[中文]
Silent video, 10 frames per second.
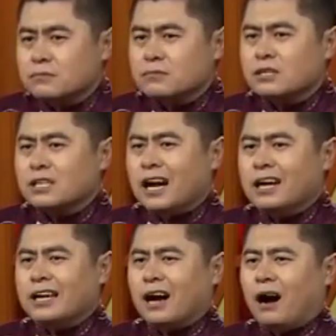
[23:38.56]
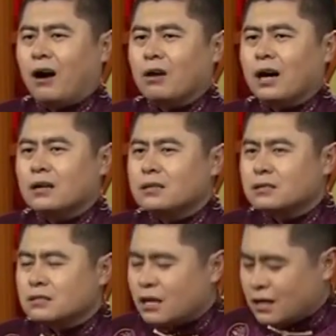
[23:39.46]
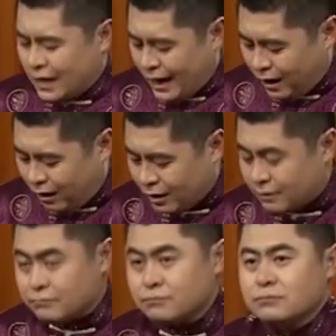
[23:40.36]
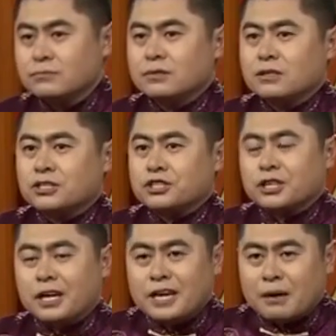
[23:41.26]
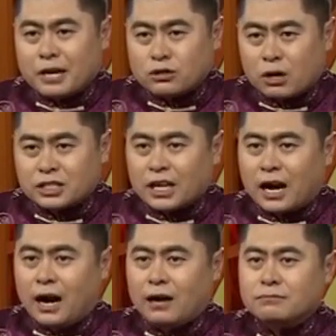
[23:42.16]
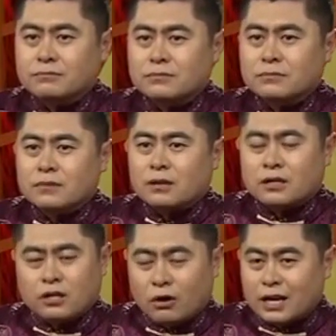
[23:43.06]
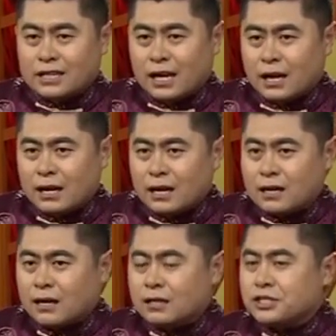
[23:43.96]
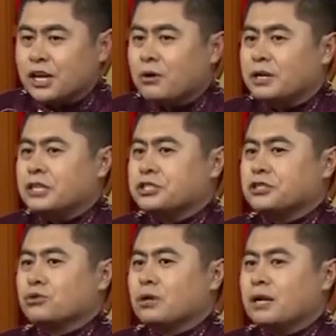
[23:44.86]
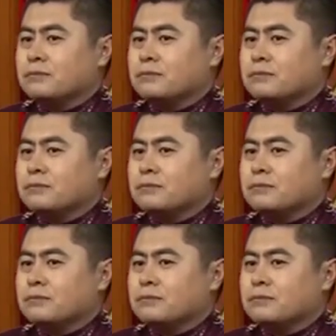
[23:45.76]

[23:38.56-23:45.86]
已然立好了，这可太好了。十个人也没多想，有人呢接过这制度来，